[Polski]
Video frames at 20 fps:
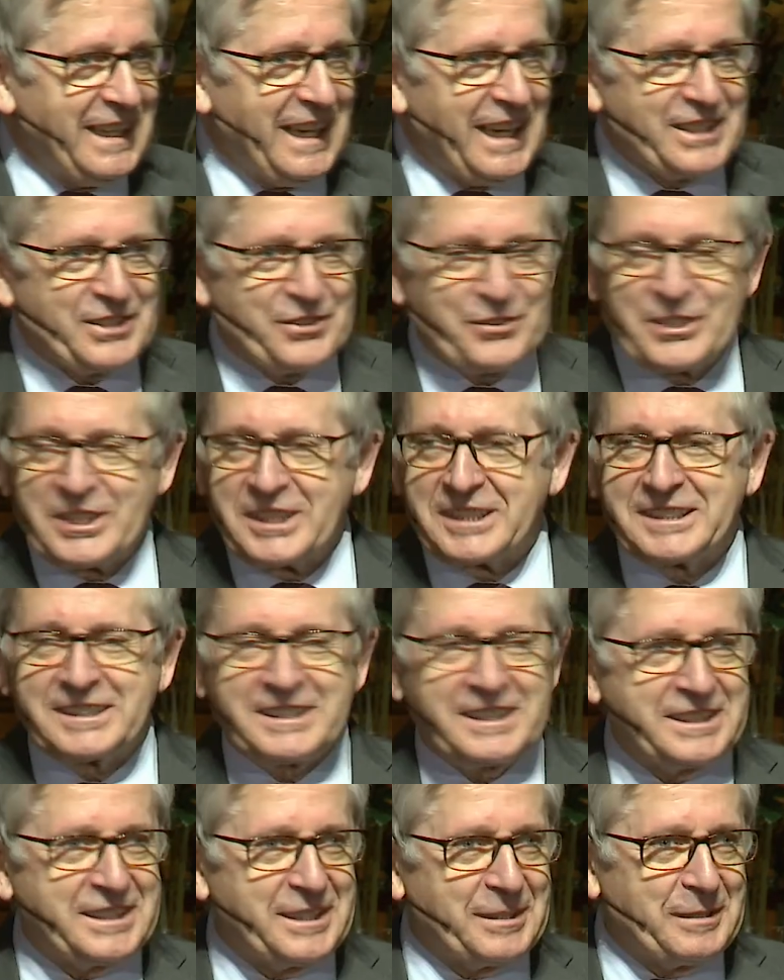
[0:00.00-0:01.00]
aż
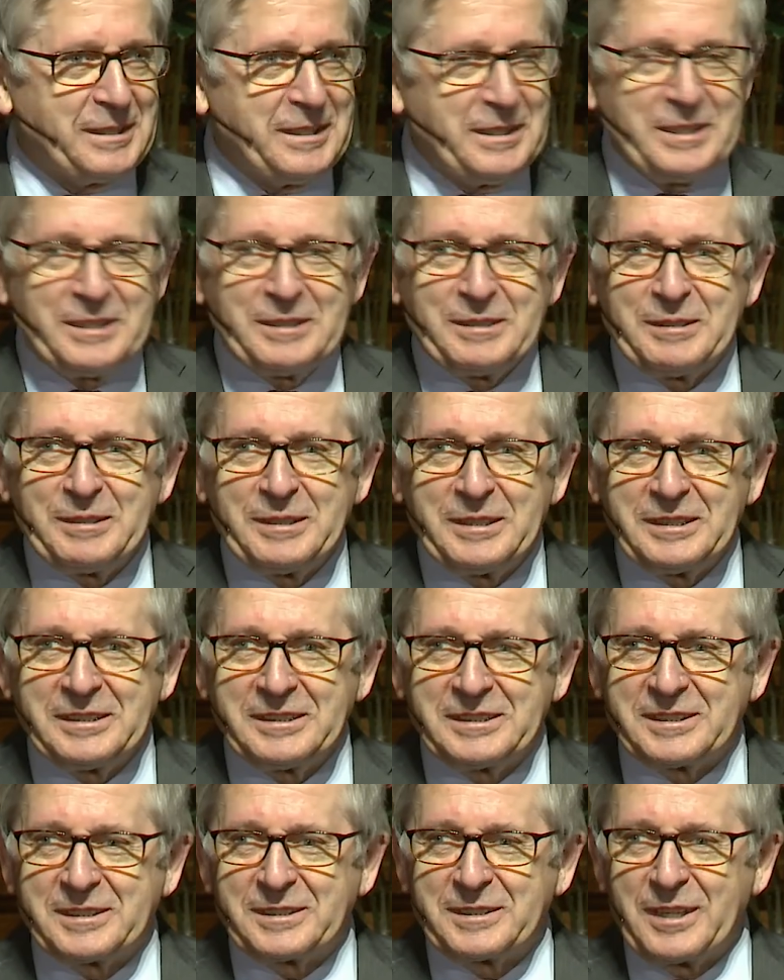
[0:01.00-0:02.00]
wszyscy się y,
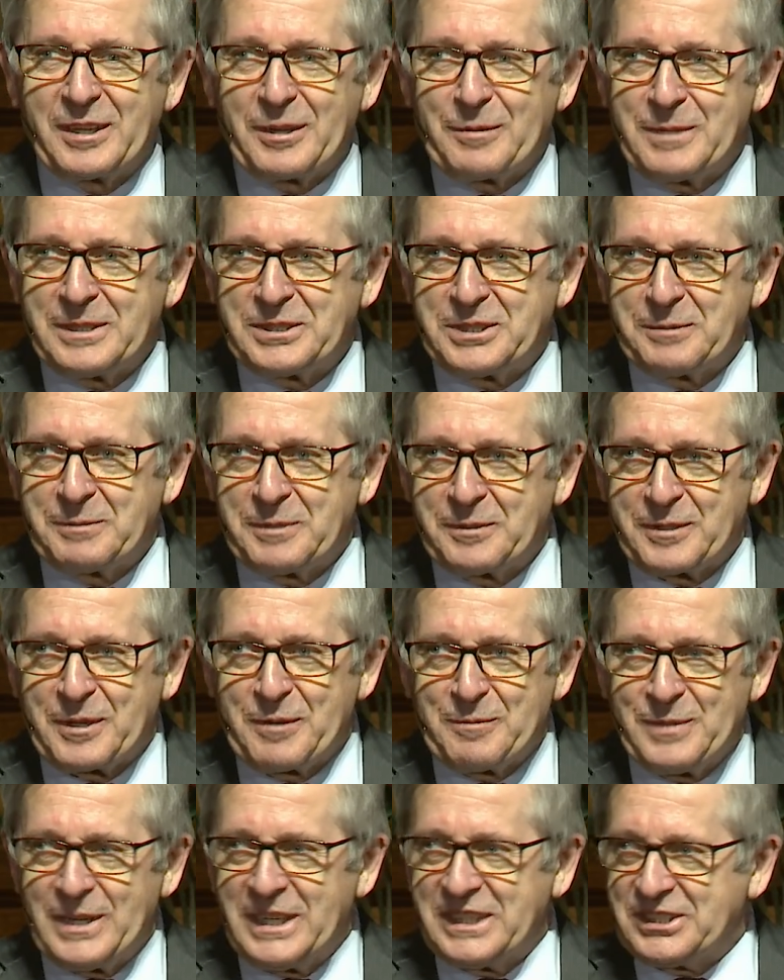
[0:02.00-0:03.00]
zgromadzimy w
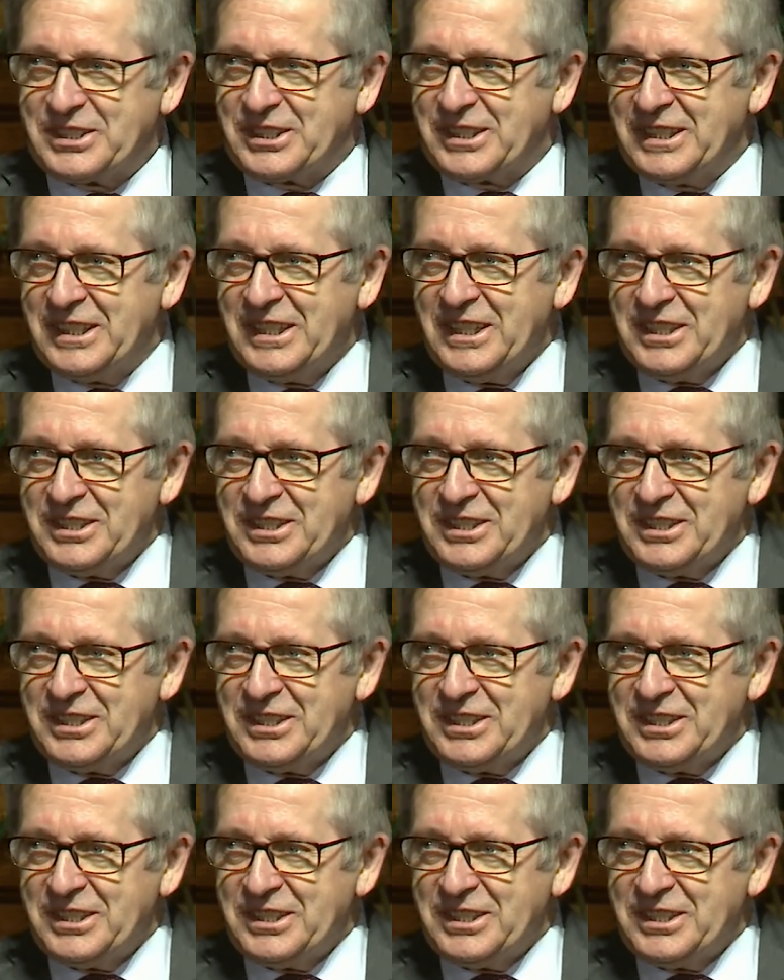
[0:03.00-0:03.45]
komplecie.